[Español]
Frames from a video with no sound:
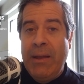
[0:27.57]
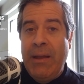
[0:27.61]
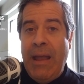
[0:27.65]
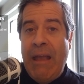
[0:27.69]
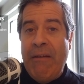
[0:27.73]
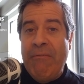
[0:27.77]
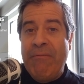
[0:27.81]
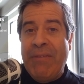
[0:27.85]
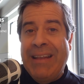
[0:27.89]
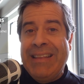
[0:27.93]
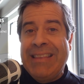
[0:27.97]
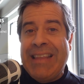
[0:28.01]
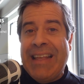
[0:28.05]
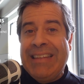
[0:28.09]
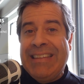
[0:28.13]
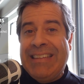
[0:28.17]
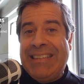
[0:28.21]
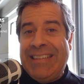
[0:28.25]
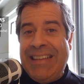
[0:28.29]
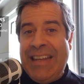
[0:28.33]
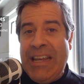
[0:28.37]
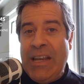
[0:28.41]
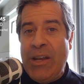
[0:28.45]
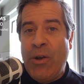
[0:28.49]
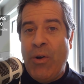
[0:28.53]
Enfrentan
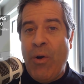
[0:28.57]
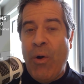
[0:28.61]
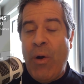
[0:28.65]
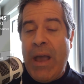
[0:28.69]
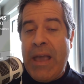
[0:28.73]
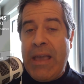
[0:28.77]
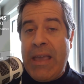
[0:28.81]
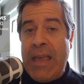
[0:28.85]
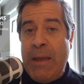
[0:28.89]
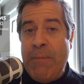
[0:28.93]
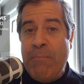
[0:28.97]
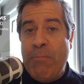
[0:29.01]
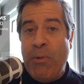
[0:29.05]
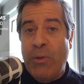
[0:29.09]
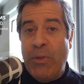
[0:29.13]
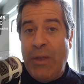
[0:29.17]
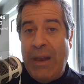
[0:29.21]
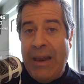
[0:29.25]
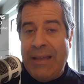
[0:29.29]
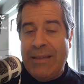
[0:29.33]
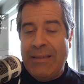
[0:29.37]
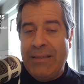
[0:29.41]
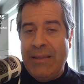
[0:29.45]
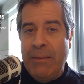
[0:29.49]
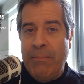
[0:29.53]
cinco equipos
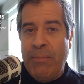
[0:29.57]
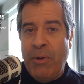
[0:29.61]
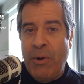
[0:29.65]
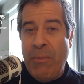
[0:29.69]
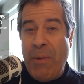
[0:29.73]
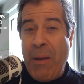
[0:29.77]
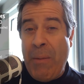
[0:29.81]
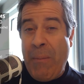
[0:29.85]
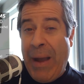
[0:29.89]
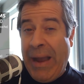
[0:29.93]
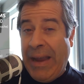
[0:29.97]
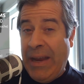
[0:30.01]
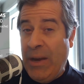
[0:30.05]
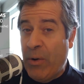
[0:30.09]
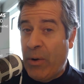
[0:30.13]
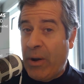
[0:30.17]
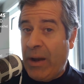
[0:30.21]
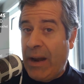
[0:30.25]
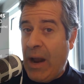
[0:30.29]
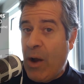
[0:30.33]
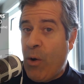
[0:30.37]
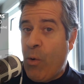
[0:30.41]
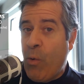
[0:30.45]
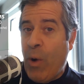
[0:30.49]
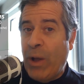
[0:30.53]
del este, pero me imagino que
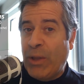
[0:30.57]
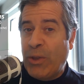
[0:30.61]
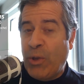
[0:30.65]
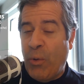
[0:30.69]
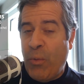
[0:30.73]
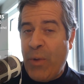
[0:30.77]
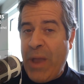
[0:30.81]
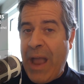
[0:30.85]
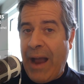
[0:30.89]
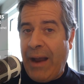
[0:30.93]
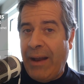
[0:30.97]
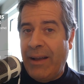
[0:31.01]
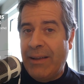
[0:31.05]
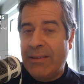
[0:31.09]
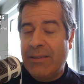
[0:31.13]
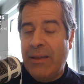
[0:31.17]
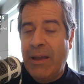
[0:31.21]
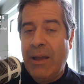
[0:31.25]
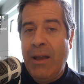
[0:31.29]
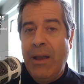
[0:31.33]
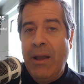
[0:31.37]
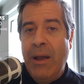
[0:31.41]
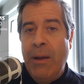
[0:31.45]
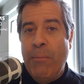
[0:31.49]
harán cuatro viajes,